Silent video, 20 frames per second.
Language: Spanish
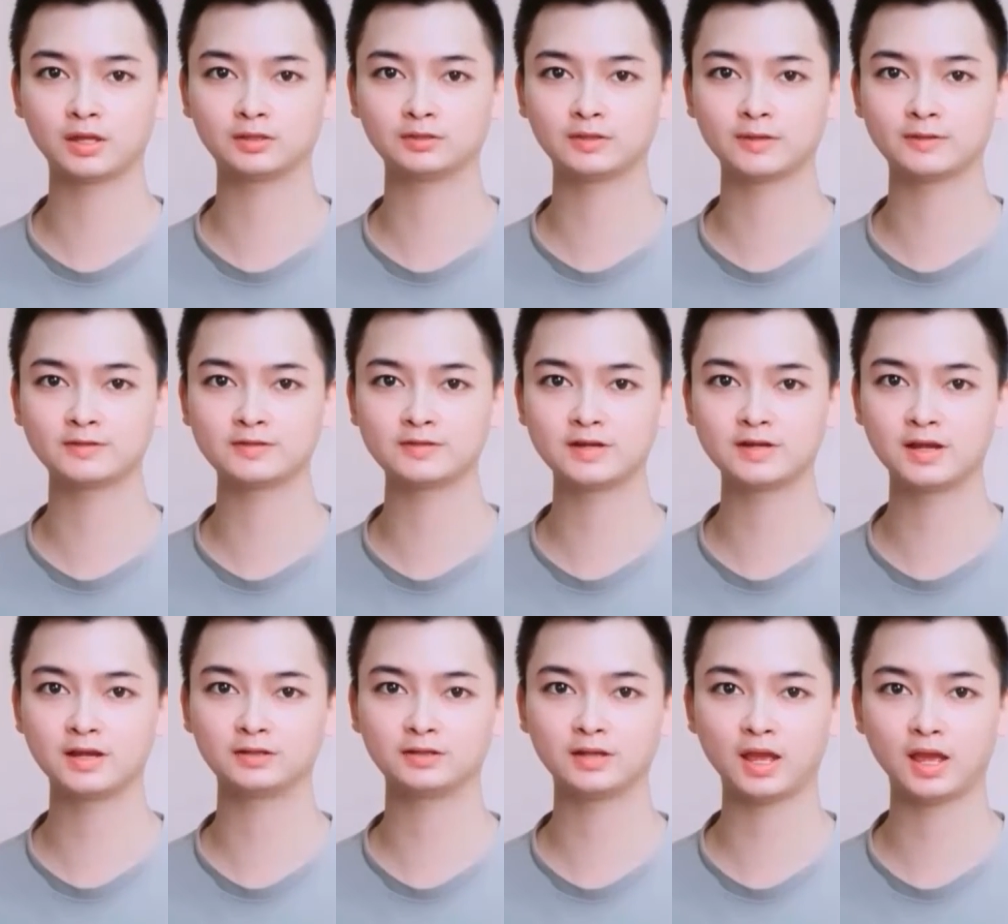terapia
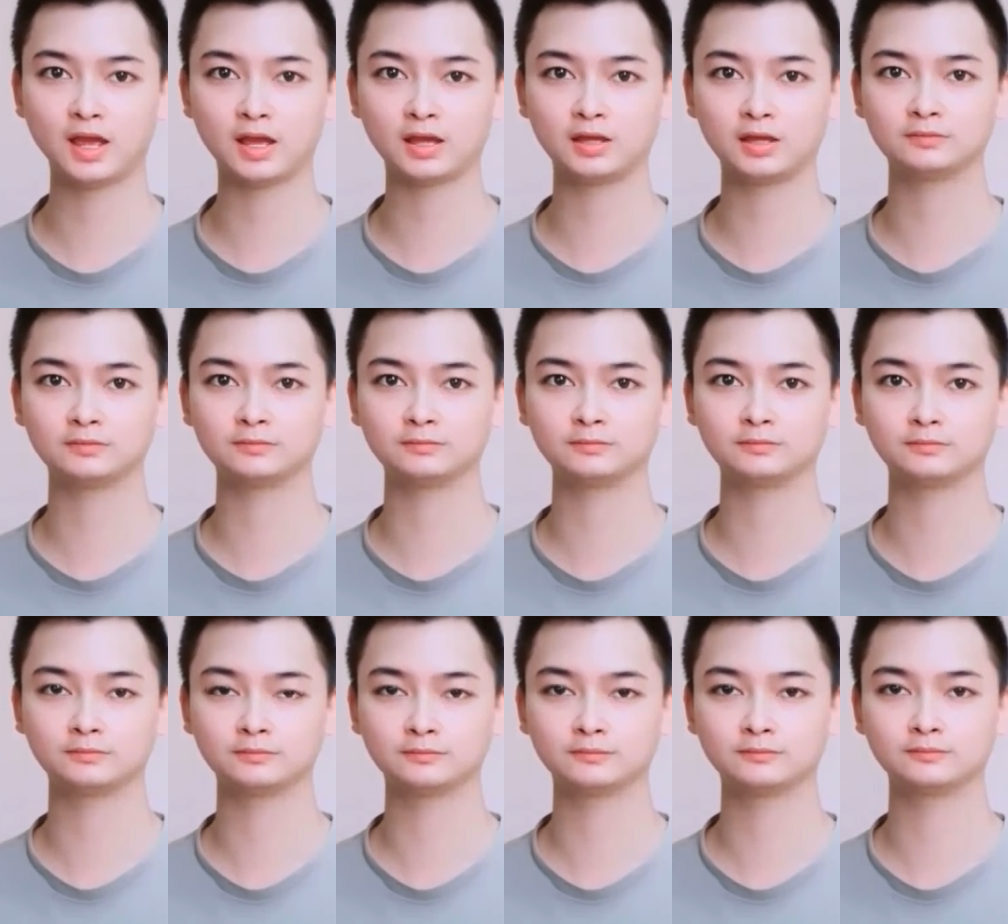con su hijo para
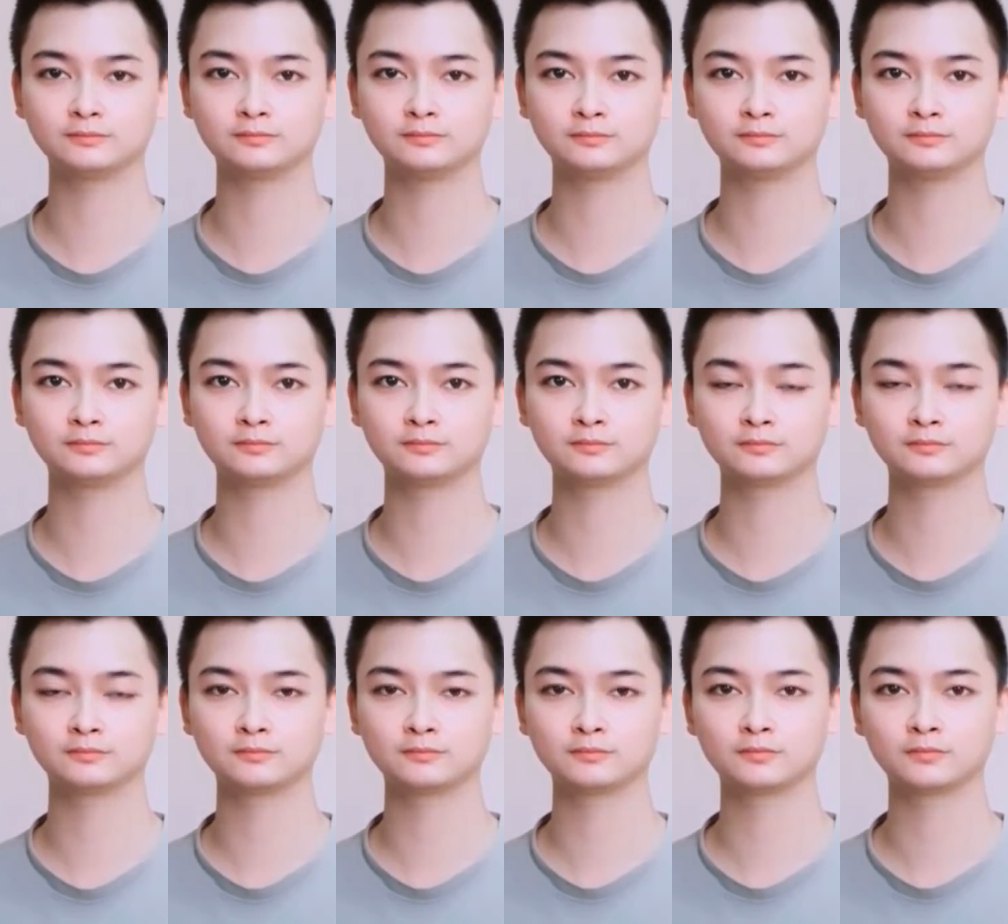asimilar el
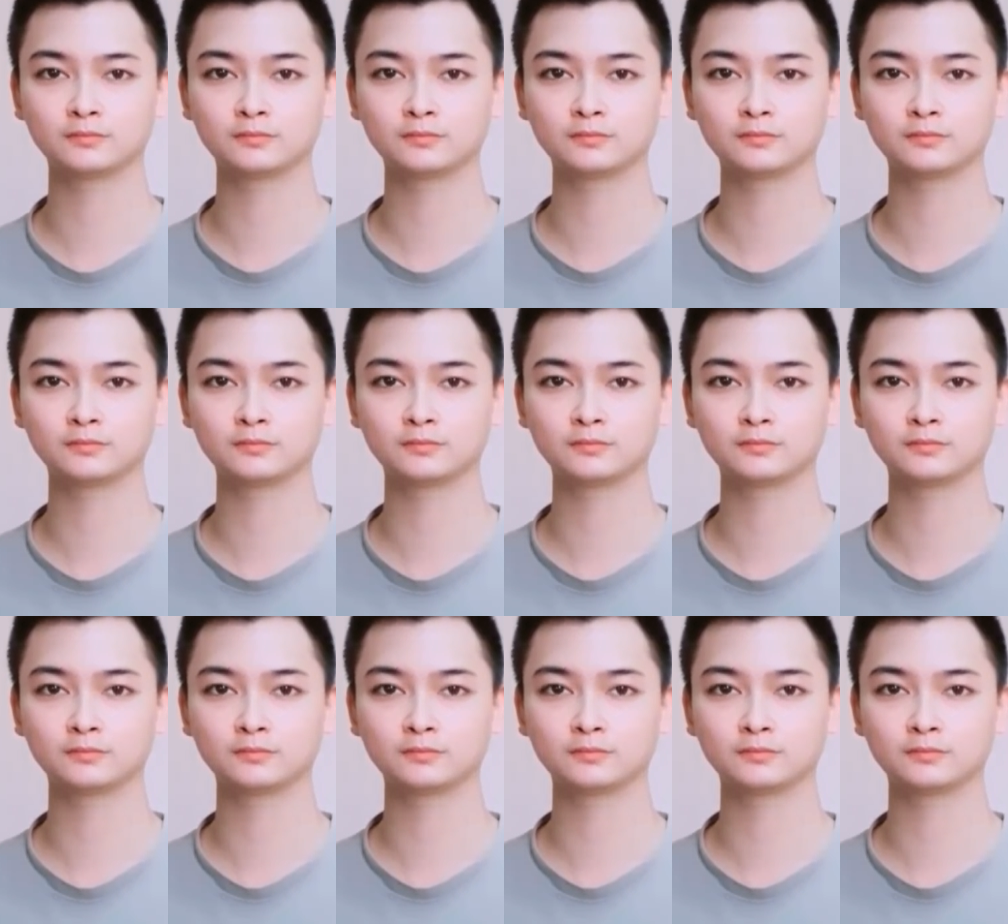suceso.